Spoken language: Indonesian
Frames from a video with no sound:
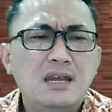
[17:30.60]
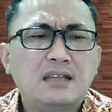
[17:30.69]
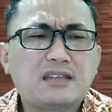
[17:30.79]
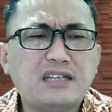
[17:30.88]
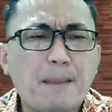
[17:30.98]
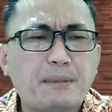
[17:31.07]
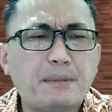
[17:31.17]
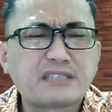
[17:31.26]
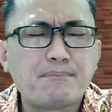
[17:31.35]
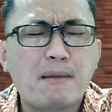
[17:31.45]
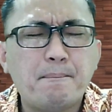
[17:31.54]
Tidak bisa
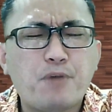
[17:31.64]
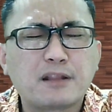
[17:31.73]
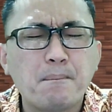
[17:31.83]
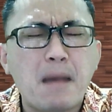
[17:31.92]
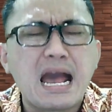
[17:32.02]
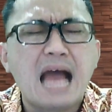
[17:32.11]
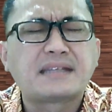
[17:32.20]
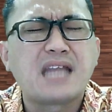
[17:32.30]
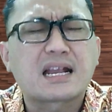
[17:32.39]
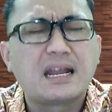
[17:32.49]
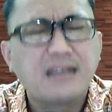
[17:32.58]
membuat
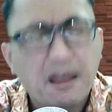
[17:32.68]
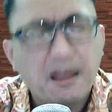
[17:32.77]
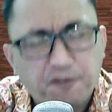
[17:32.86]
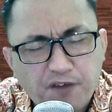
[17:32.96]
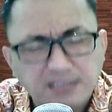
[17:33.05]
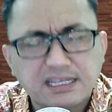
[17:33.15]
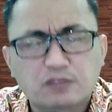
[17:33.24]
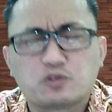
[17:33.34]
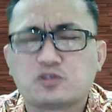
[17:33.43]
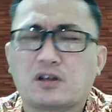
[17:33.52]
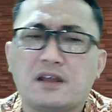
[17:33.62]
mengadakan nafas itu
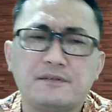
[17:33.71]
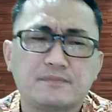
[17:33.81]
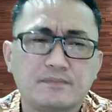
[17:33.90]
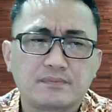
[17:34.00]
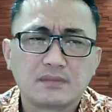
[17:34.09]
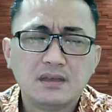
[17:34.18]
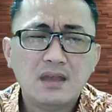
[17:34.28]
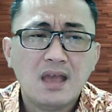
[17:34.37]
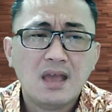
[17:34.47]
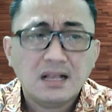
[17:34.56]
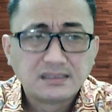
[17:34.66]
Saudara.
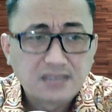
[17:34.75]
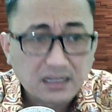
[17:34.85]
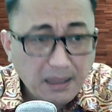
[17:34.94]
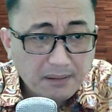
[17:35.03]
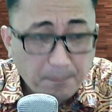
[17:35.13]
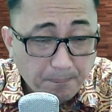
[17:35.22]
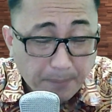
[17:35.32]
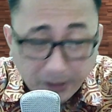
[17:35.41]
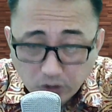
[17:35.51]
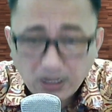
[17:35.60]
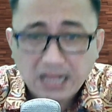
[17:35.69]
Jadi
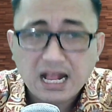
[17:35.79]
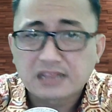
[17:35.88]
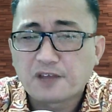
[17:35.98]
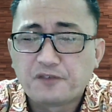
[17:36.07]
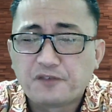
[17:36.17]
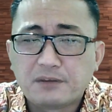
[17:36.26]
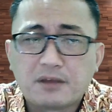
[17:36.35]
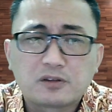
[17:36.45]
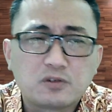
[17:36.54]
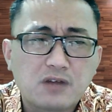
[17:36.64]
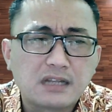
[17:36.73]
betul kata firman
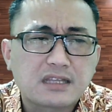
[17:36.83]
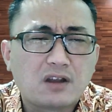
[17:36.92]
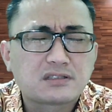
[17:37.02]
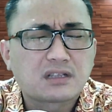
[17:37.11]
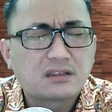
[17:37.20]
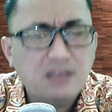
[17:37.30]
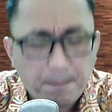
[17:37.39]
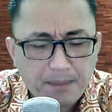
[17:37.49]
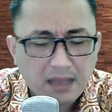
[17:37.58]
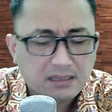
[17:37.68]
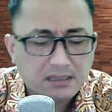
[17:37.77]
Tuhan kalau setiap
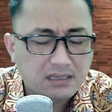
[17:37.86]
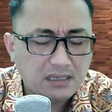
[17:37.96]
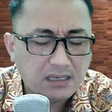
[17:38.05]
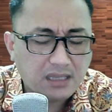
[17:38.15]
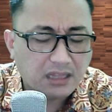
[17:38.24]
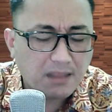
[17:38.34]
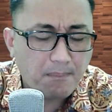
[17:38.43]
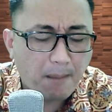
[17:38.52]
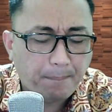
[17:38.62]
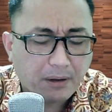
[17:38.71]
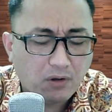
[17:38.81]
pagi kita
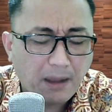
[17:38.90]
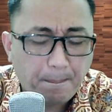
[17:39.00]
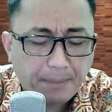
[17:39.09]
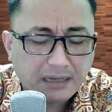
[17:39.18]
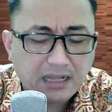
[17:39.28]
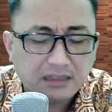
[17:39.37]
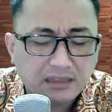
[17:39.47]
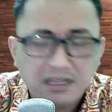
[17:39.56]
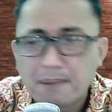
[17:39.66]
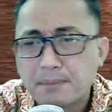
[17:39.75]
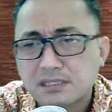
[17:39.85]
memperoleh berkat
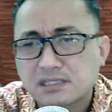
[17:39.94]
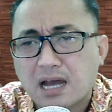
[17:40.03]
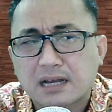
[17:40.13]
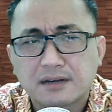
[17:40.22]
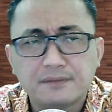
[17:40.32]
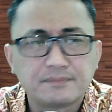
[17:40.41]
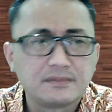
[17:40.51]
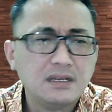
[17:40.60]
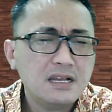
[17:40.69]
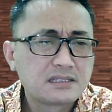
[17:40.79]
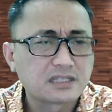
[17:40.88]
yang besar.
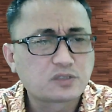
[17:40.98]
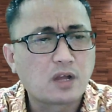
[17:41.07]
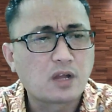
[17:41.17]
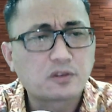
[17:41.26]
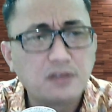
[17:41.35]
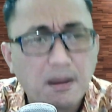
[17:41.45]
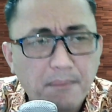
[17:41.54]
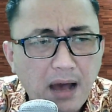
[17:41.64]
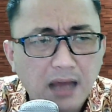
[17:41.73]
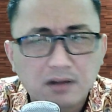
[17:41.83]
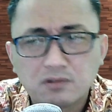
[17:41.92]
Sesuatu yang
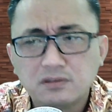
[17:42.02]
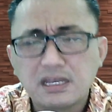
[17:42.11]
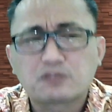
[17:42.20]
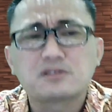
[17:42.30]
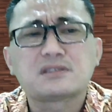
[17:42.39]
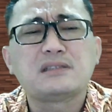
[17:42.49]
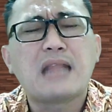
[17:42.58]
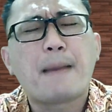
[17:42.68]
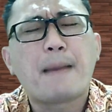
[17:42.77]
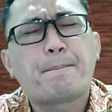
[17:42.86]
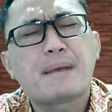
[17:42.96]
baru yaitu
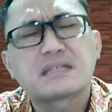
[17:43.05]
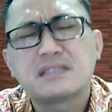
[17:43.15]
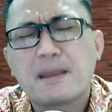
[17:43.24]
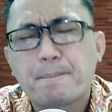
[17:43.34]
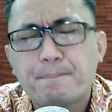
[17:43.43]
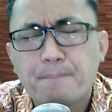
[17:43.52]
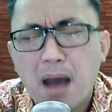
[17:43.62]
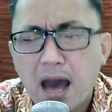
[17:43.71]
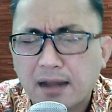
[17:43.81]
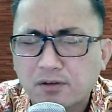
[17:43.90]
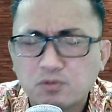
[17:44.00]
nafas yang
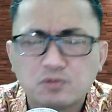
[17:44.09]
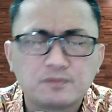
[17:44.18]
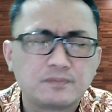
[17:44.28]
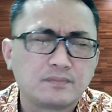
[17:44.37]
baru.